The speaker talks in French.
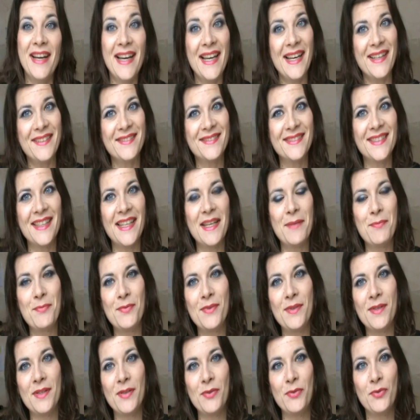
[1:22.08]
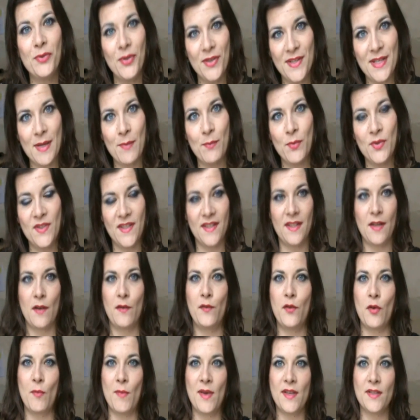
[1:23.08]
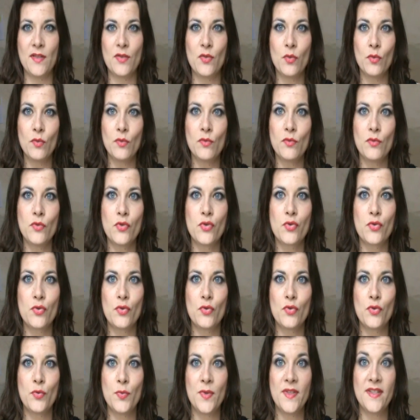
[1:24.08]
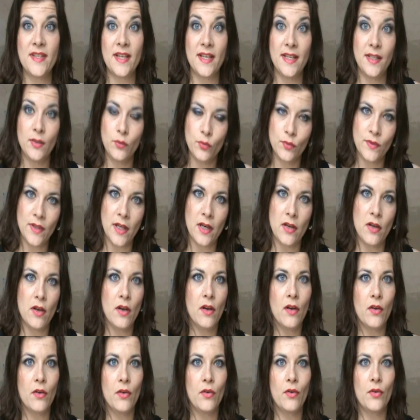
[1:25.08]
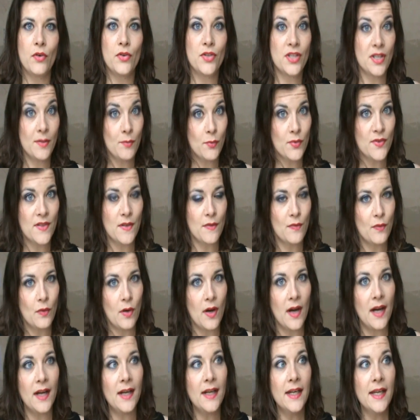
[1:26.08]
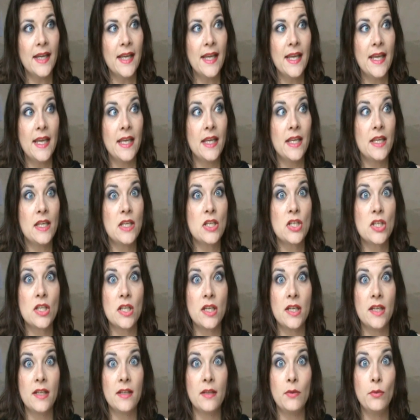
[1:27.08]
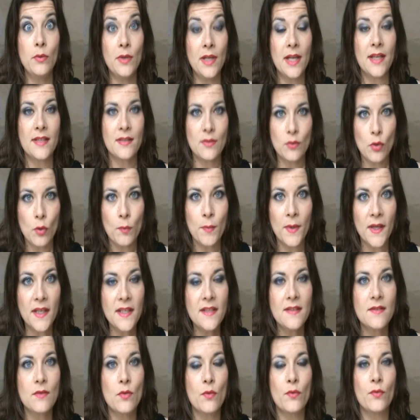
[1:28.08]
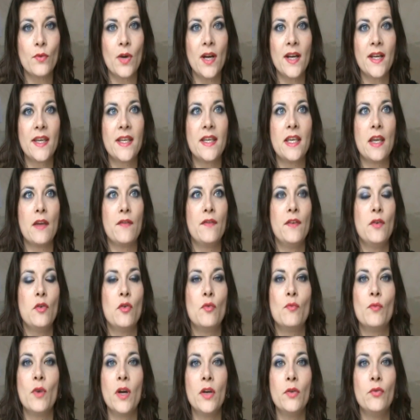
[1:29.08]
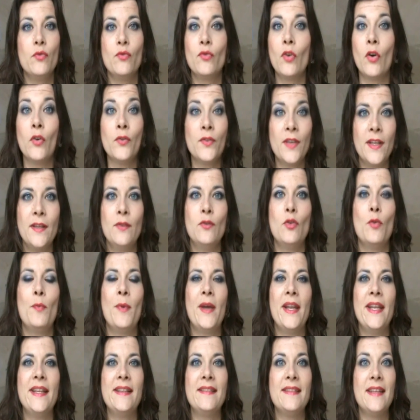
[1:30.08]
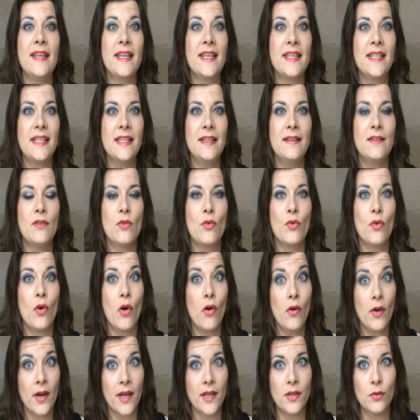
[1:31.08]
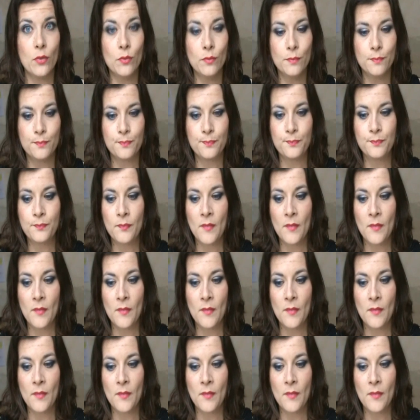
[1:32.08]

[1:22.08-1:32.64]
Voilà Et puis une deuxième petite information, je suis allée tout à l'heure euh, chez mon Sephora et j'ai eu la surprise de voir qu'il y avait au moins une trentaine de palettes Naked euh, en rayon.